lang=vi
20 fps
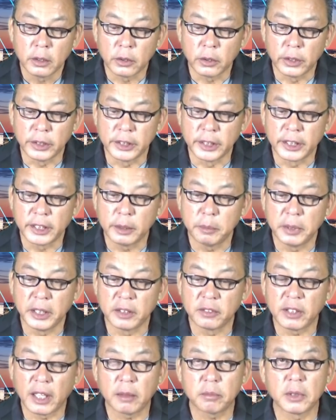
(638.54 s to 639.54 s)
rồi những cái
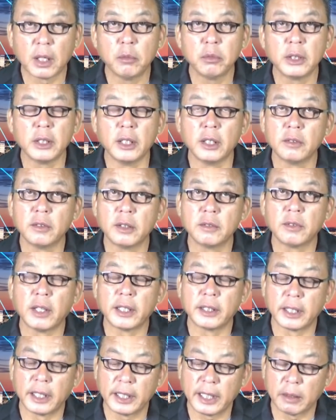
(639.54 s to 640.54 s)
biện pháp đóng cửa vân
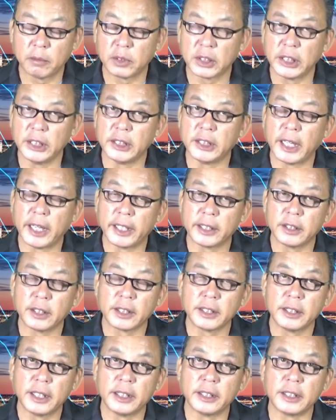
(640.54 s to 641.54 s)
vân đã làm trì trệ cho
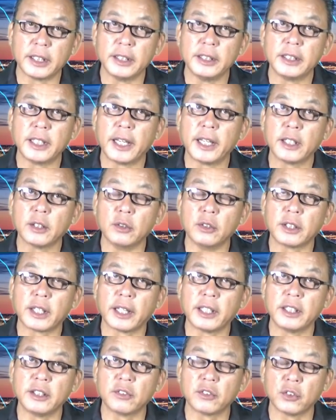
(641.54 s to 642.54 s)
cái nền kinh tế của
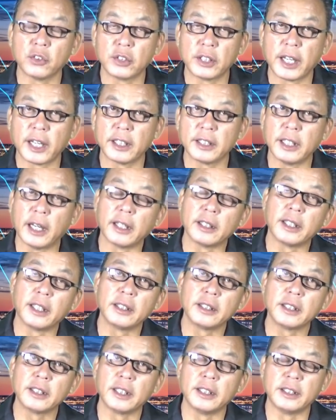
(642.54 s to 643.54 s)
California dẫn
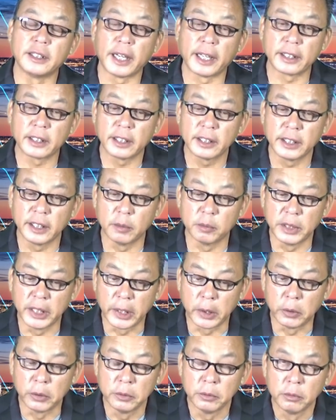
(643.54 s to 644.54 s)
đến cái tình trạng thất nghiệp
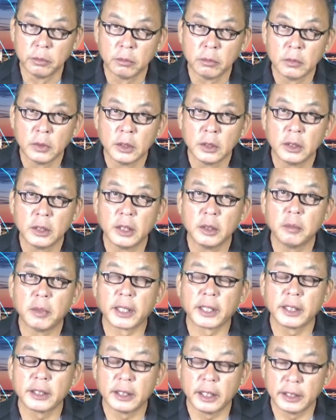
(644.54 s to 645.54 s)
nhiều. Nhưng
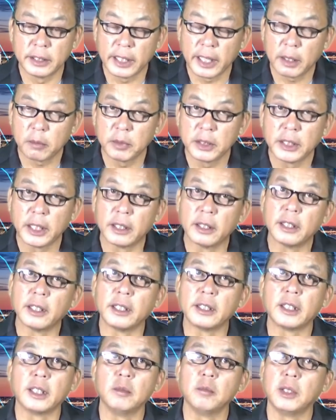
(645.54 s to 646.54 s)
mà cái thời gian bây giờ nó
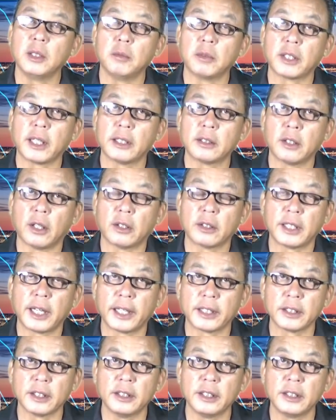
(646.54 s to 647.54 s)
đã chứng minh một cách rõ
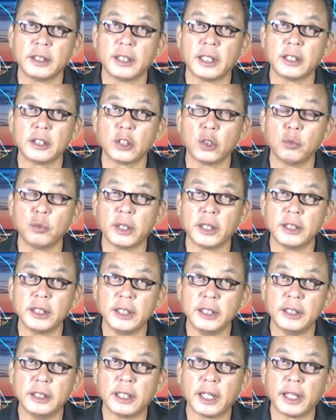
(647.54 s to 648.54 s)
ràng cho nên dân chúng đã
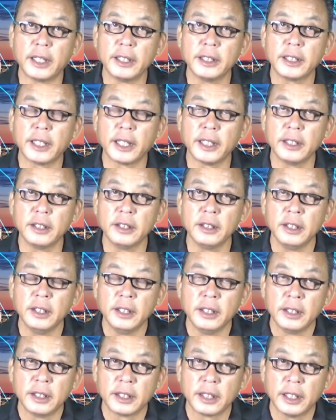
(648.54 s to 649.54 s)
nhìn thấy cái
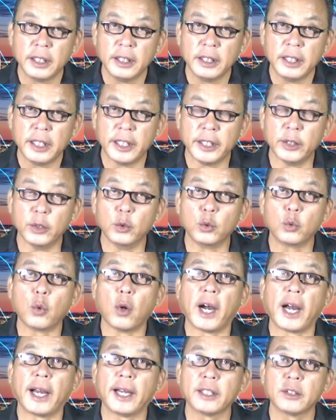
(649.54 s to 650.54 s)
cái hiệu
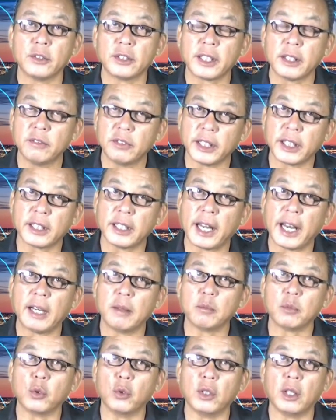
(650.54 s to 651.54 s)
quả của cái việc
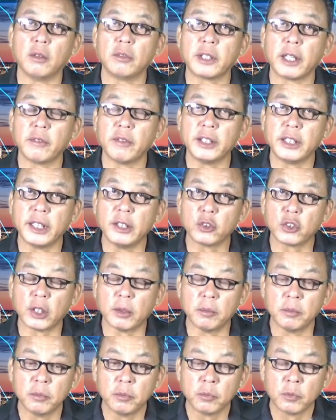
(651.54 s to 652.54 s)
làm của ông Gavin
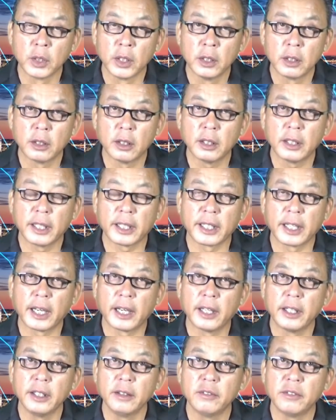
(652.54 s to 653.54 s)
Newsom. Đó là
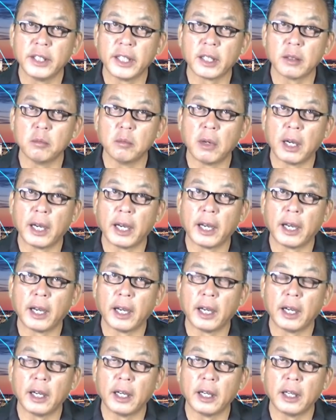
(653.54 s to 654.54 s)
cái việc mà